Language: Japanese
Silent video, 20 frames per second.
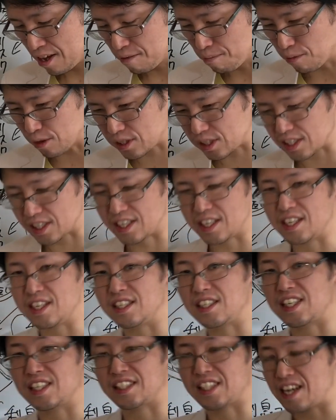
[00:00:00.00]
もし
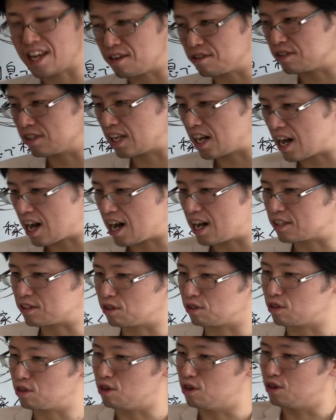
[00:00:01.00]
ギリシャ政府が、
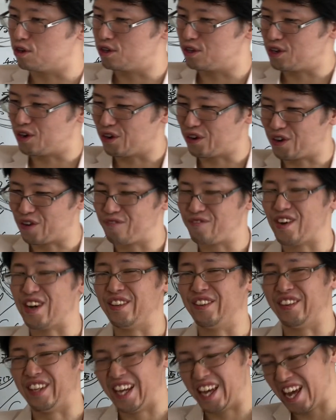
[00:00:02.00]
ヨーロッパ
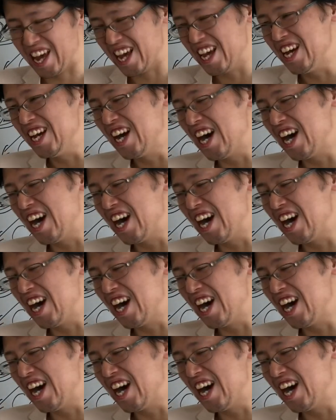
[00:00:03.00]
のね、